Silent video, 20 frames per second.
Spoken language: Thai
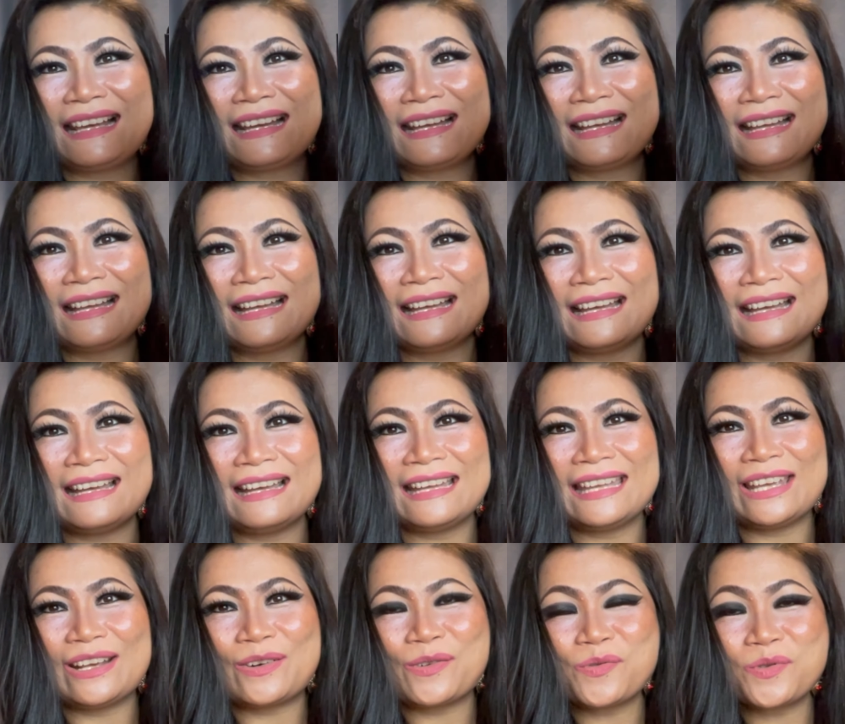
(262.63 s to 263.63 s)
เล
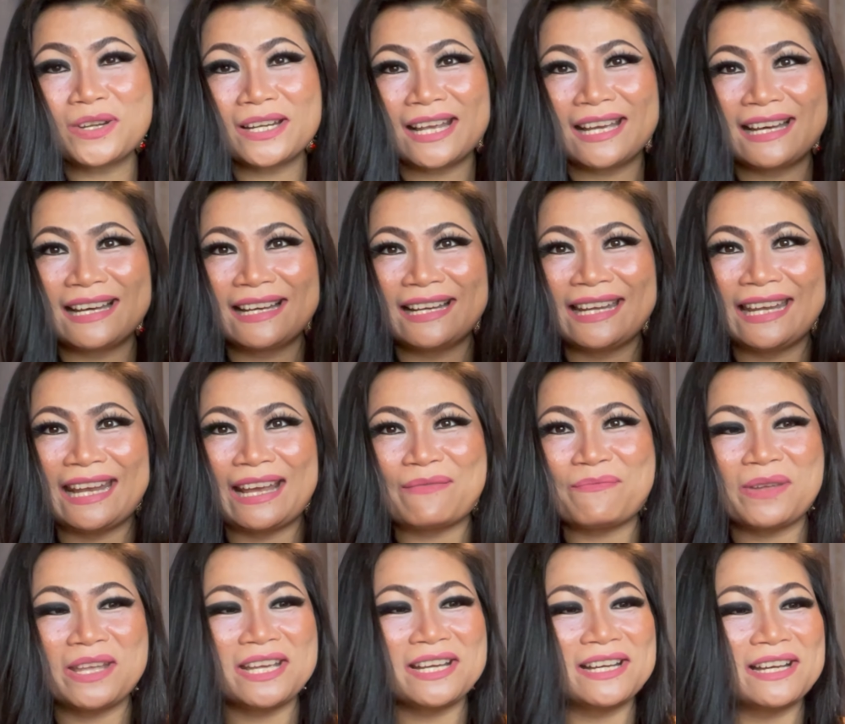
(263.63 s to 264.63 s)
ย คุ้นเคยกั
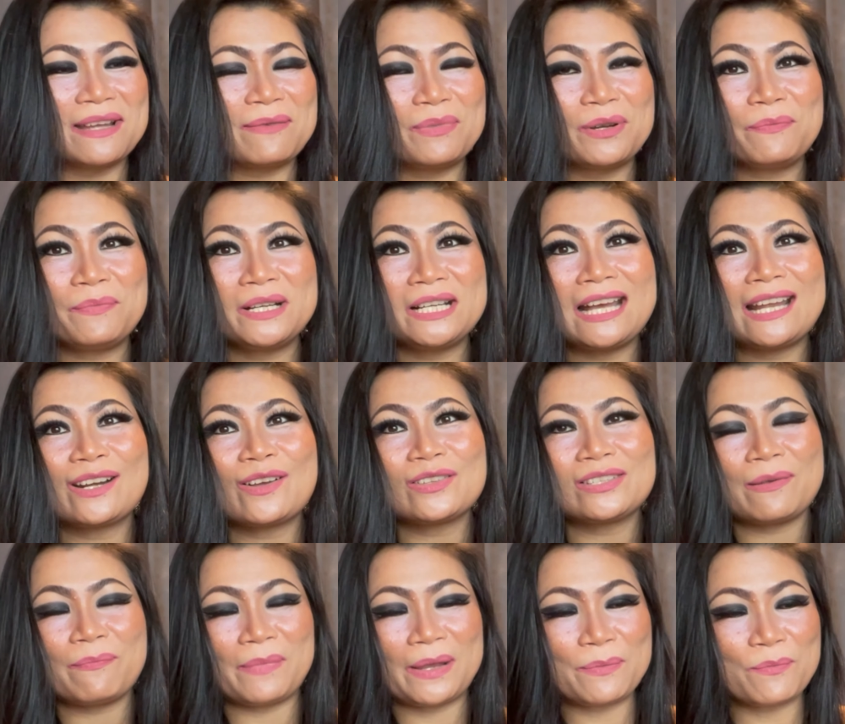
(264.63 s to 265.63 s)
นไหมเอ่ยเพื่อนๆก็
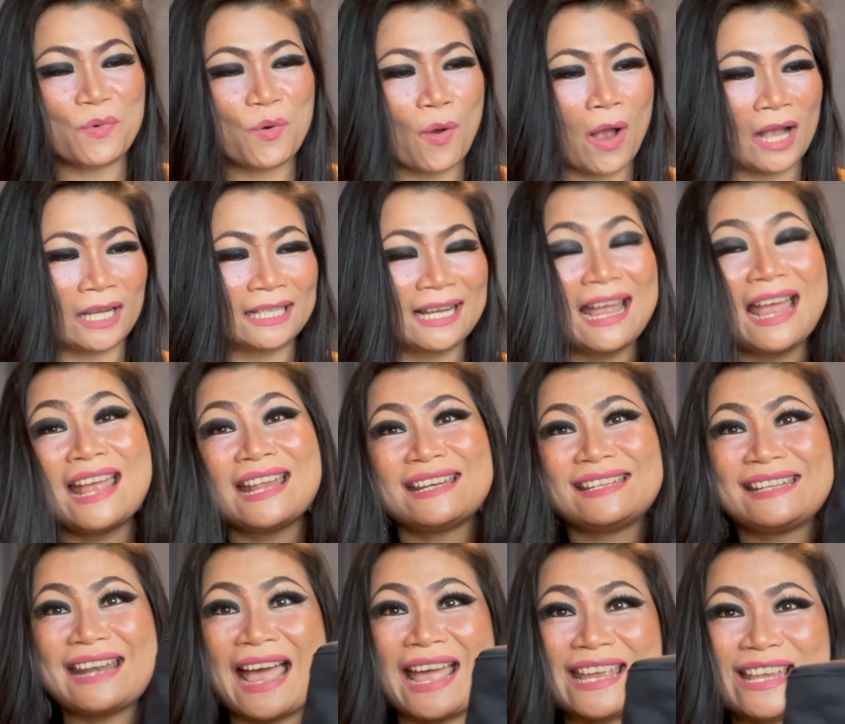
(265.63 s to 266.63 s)
จะเป็นหมวก
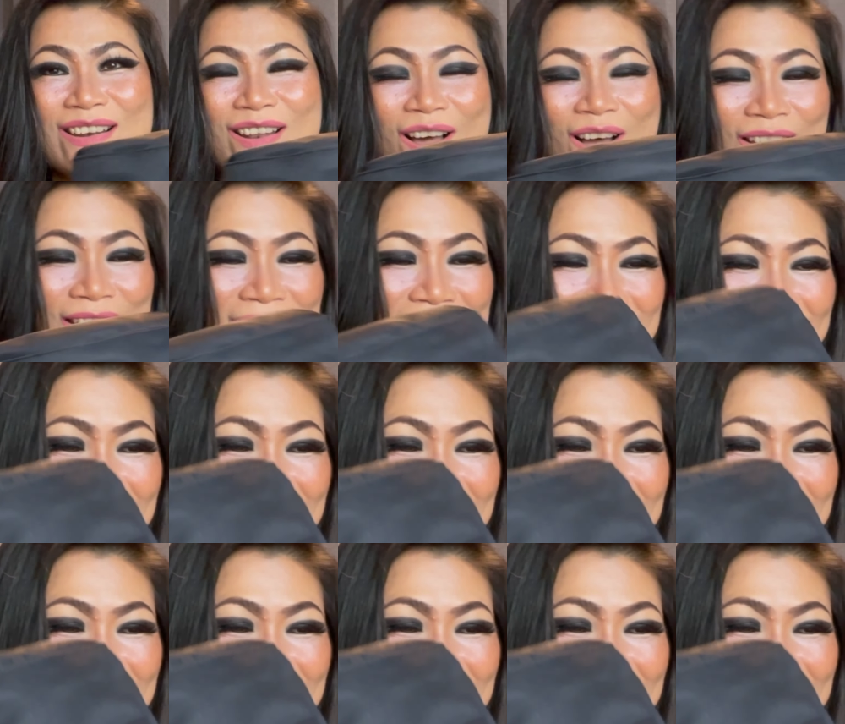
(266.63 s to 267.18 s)
ไนล่อน